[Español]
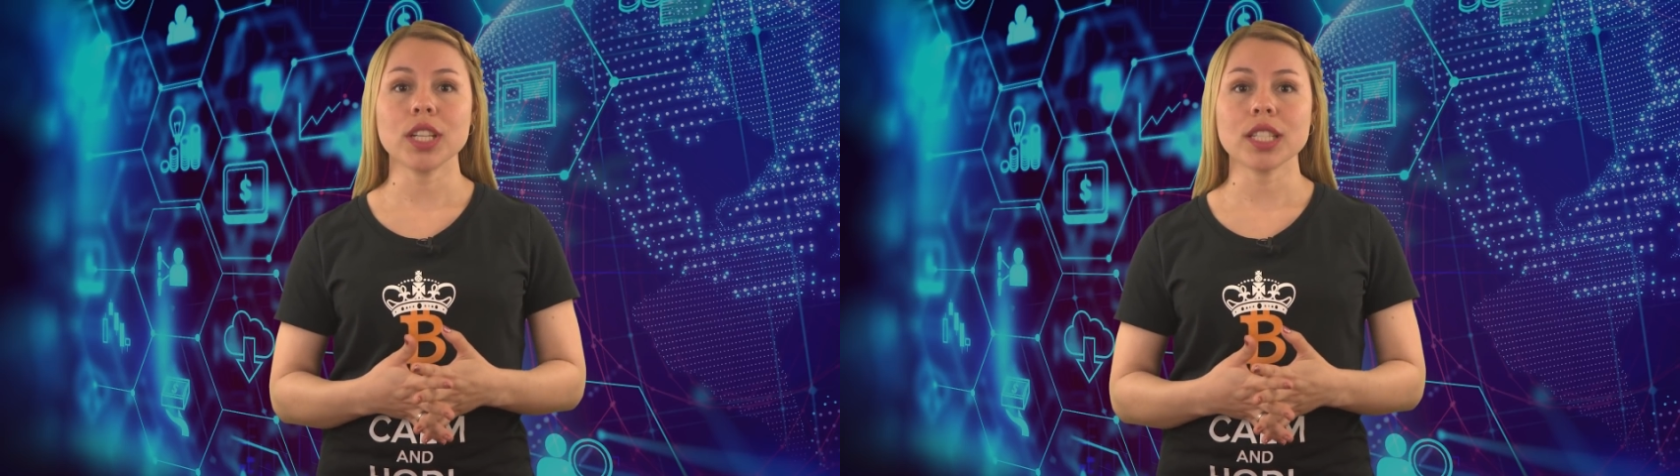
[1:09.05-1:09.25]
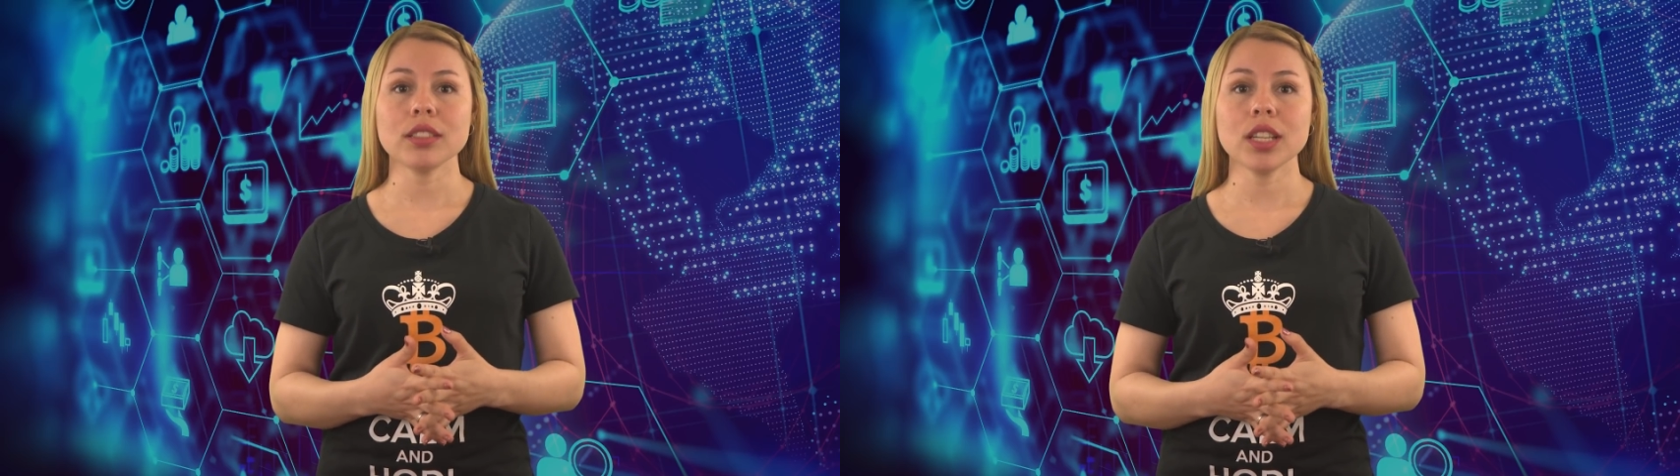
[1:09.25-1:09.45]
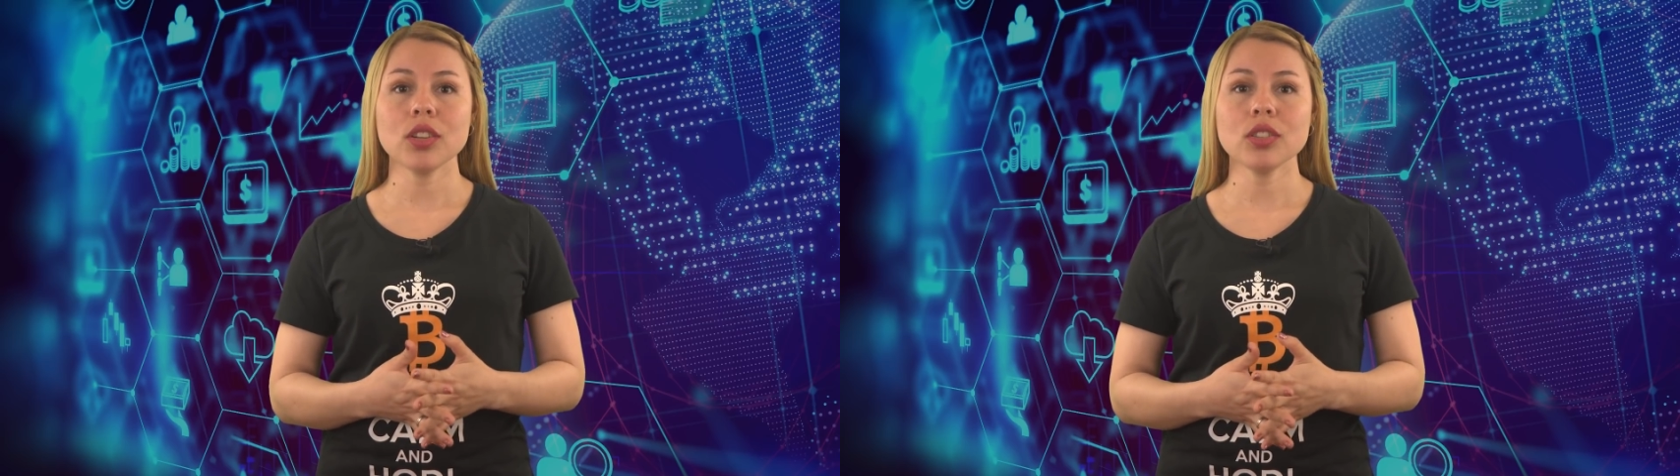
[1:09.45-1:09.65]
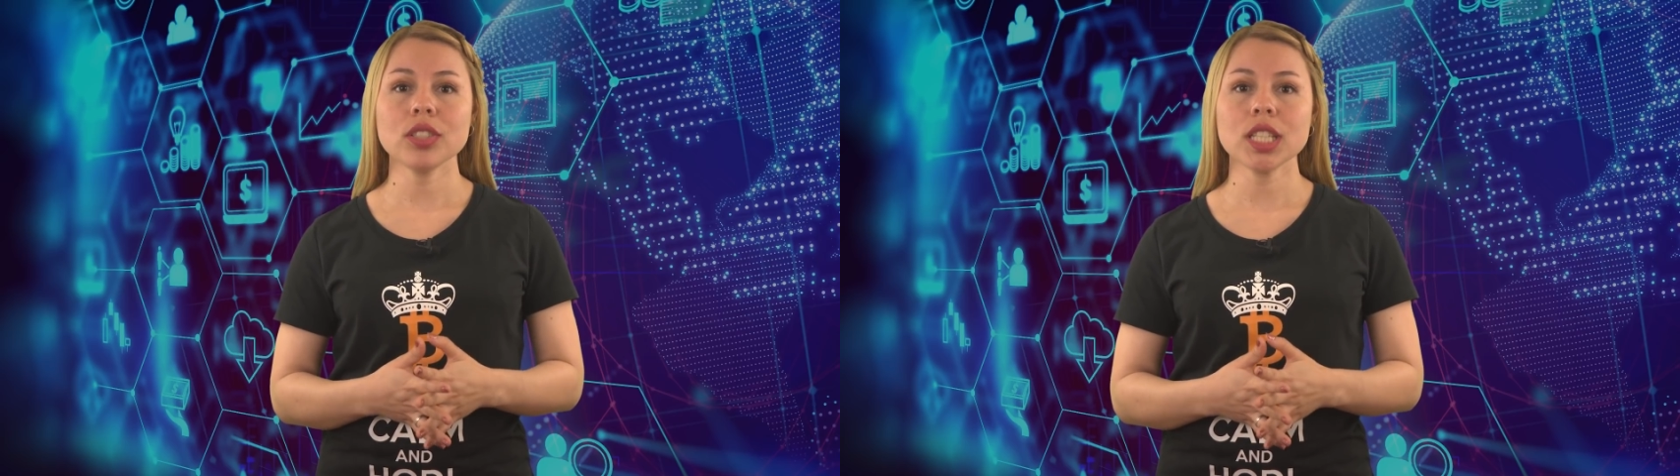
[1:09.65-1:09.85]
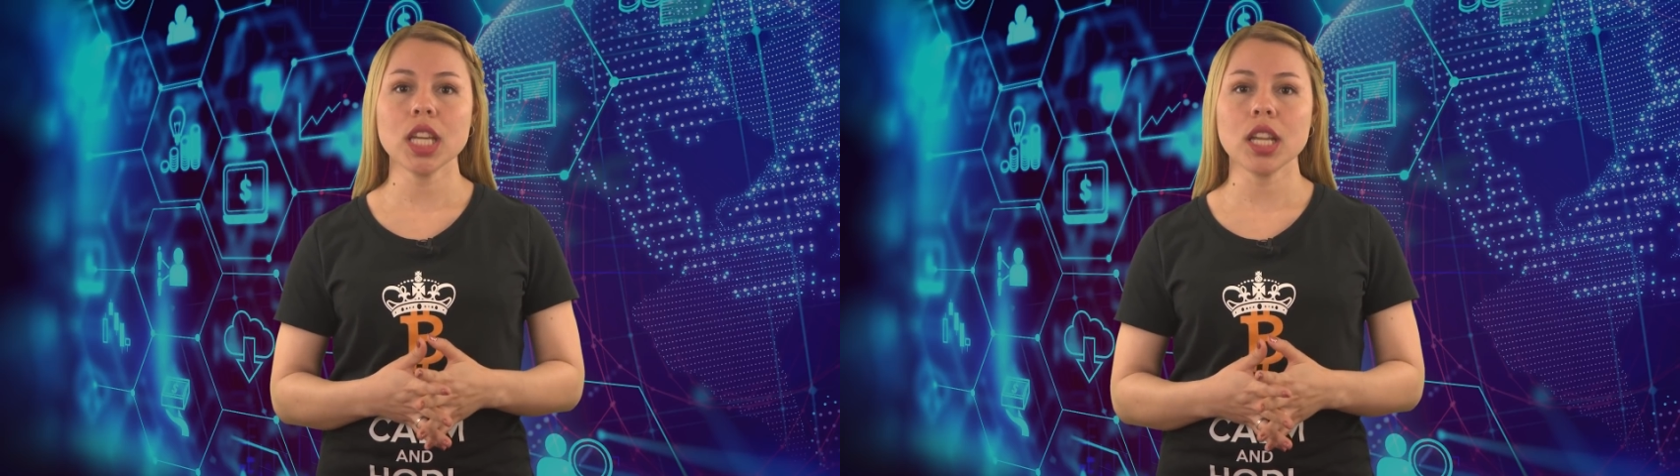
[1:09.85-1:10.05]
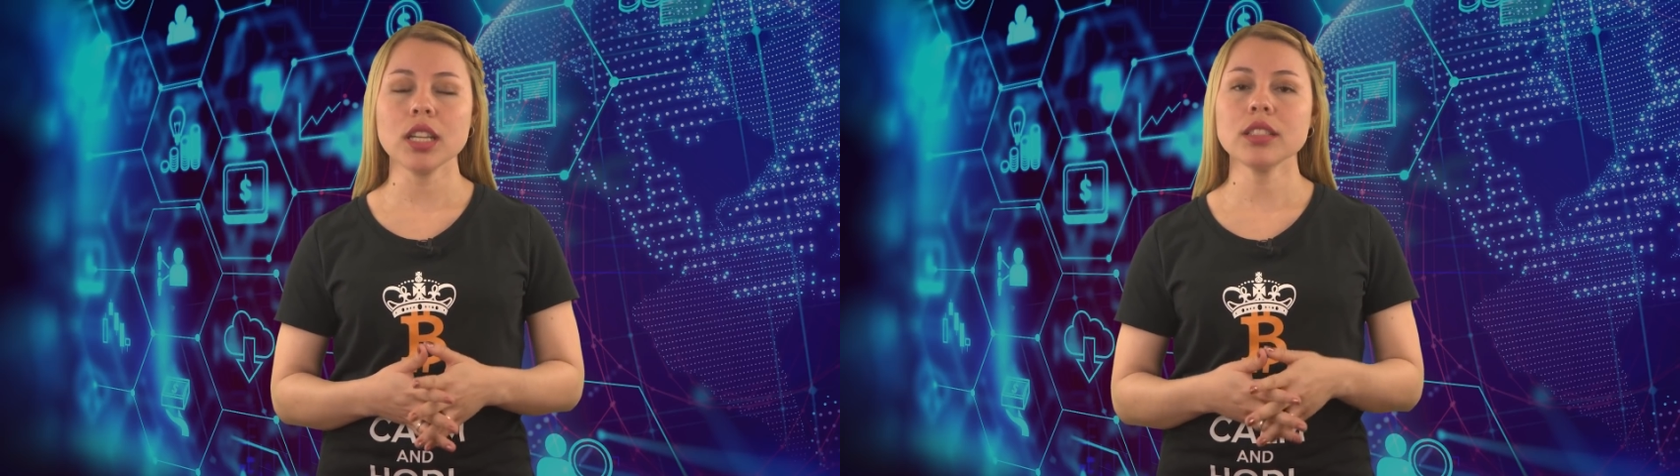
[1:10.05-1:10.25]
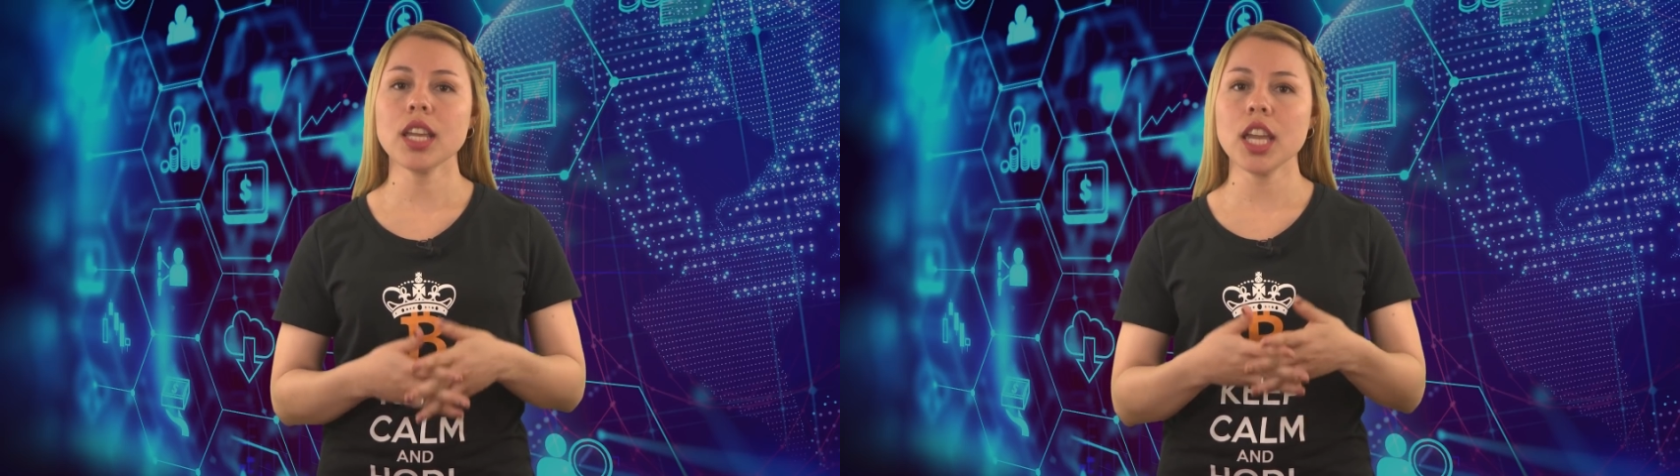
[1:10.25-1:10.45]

financiero si quieres